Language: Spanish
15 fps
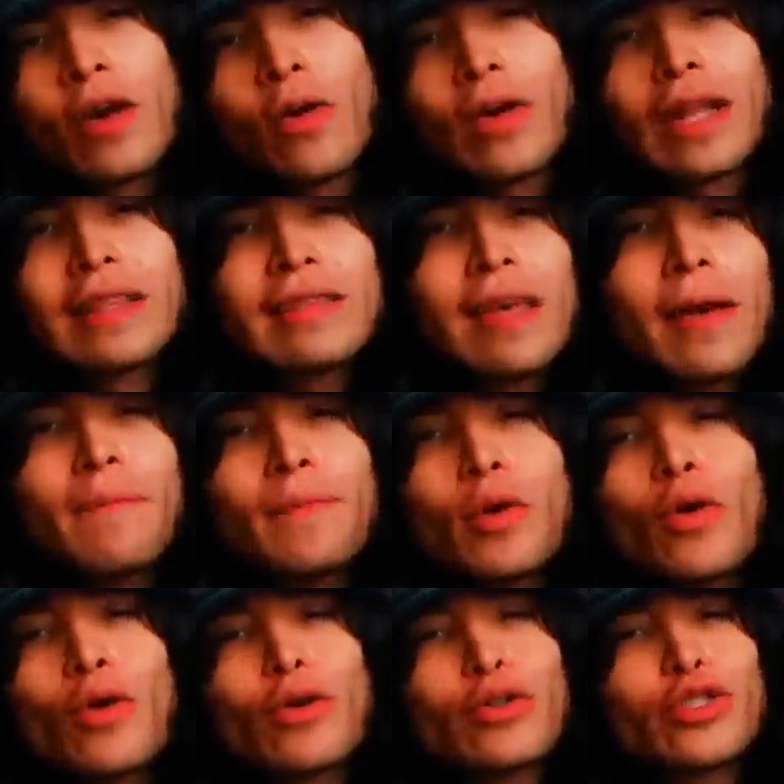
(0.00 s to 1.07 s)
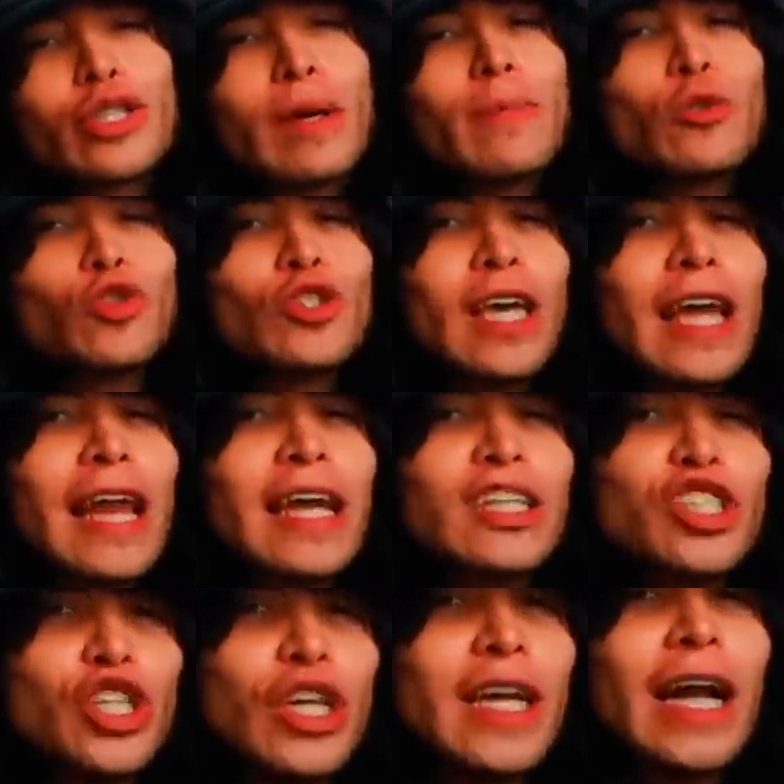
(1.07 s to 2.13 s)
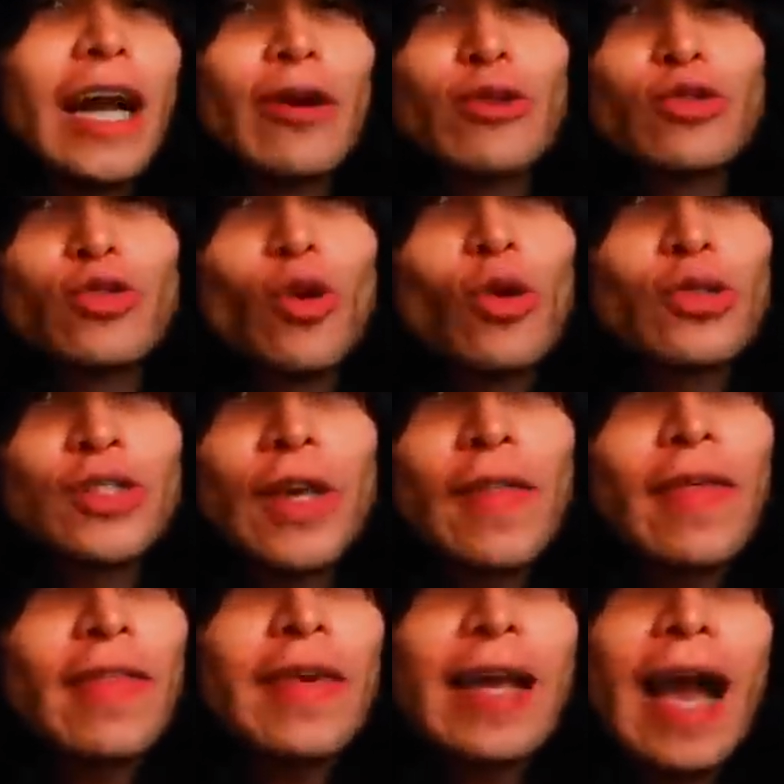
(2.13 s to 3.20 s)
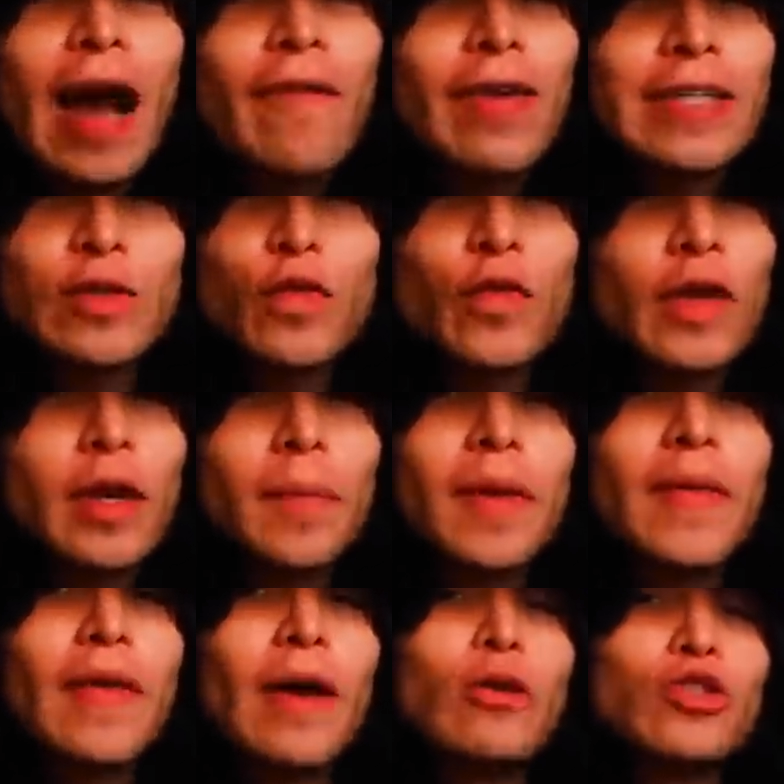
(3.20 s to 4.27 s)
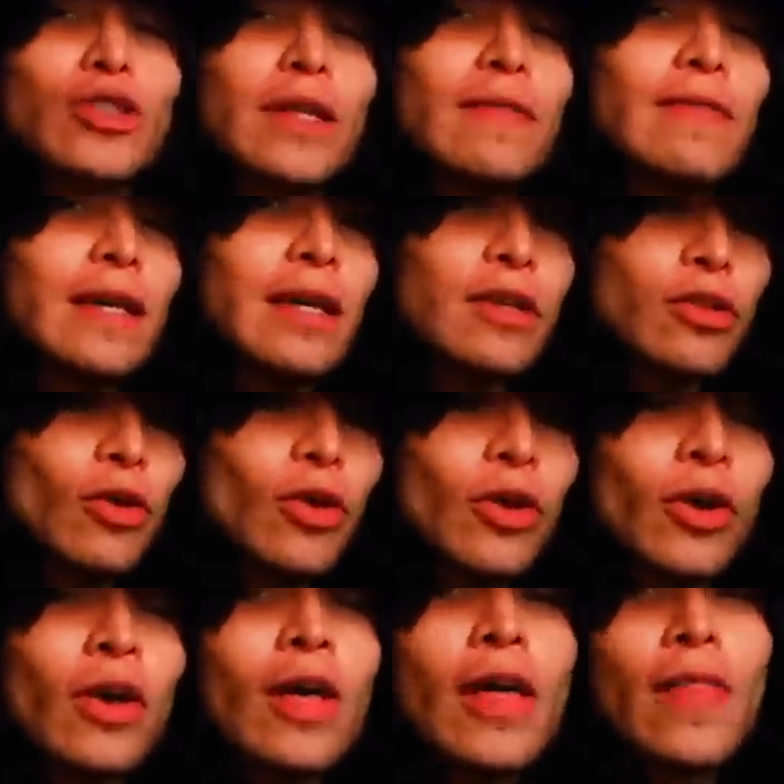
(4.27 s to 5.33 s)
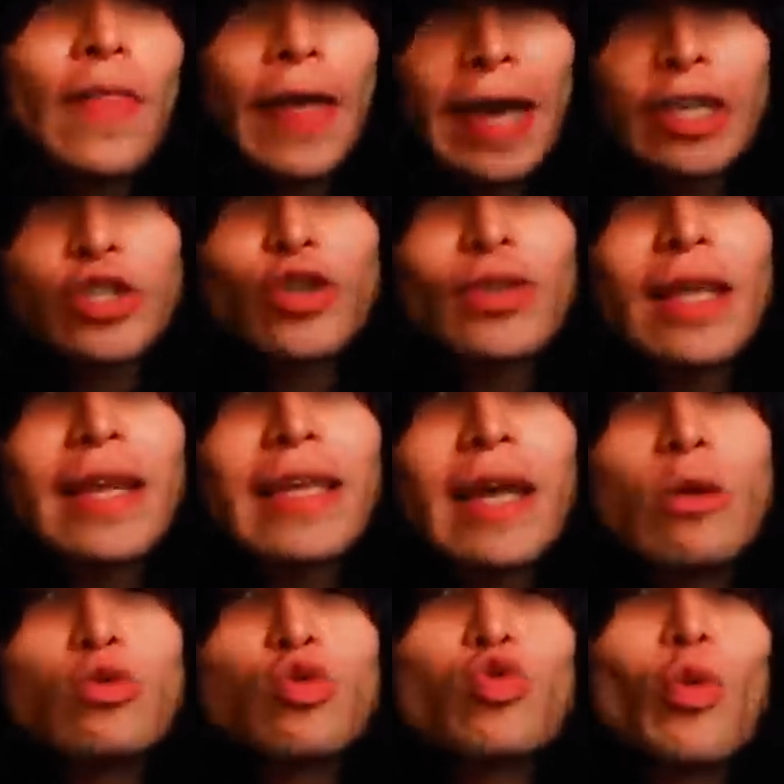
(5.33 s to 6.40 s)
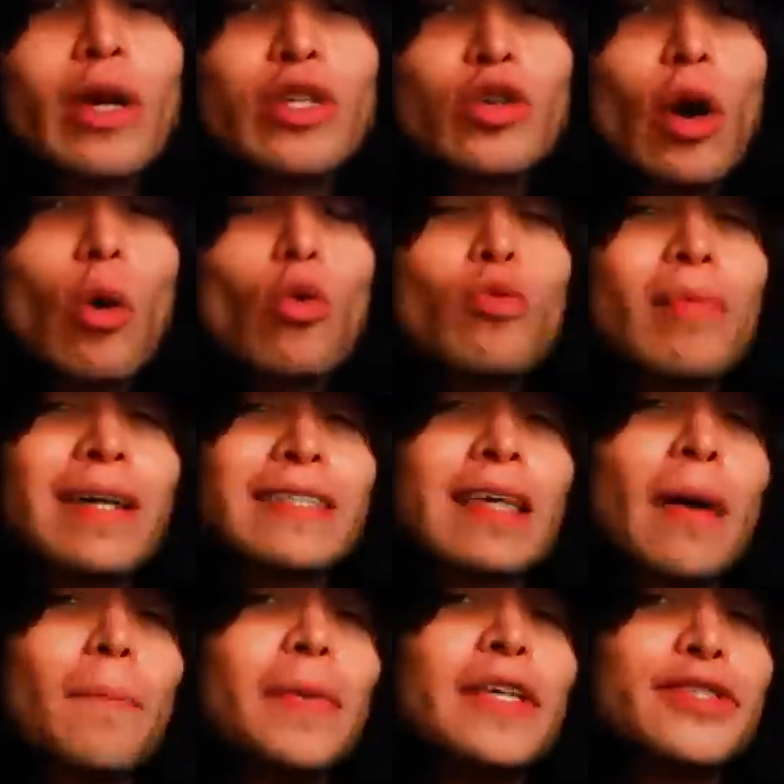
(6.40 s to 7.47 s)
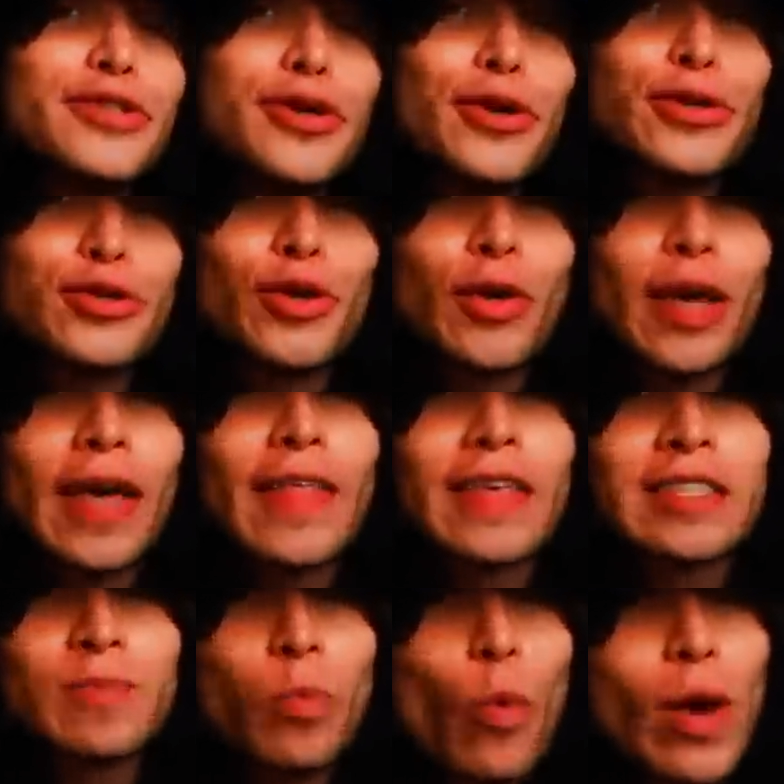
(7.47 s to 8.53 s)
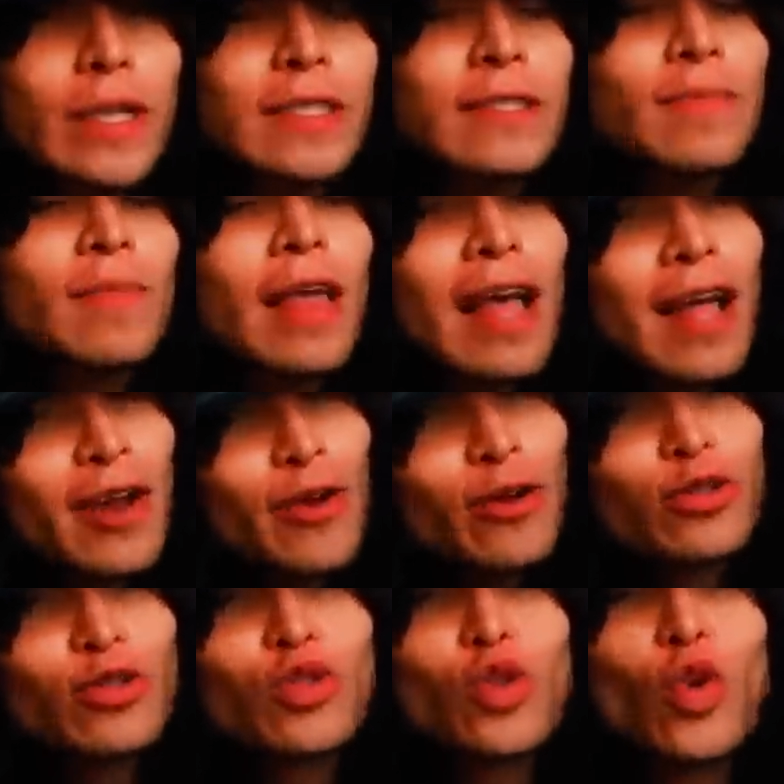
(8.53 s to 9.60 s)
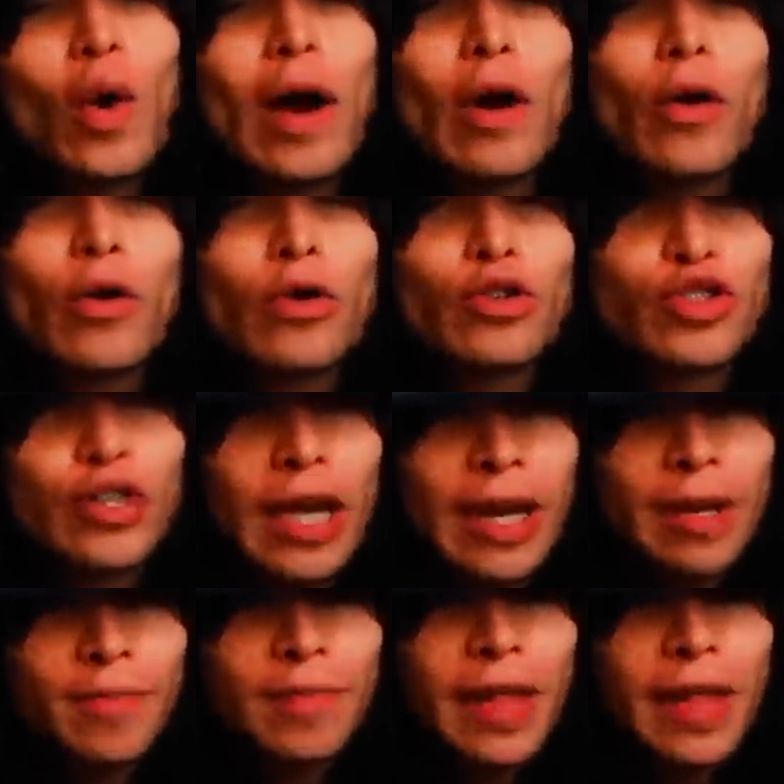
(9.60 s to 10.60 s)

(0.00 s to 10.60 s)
Con el tiempo conocemos que la chica no solo se dedicaba a subir videos en TikTok, de hecho tenía un sueño aún más ambicioso que después nos dio a conocer.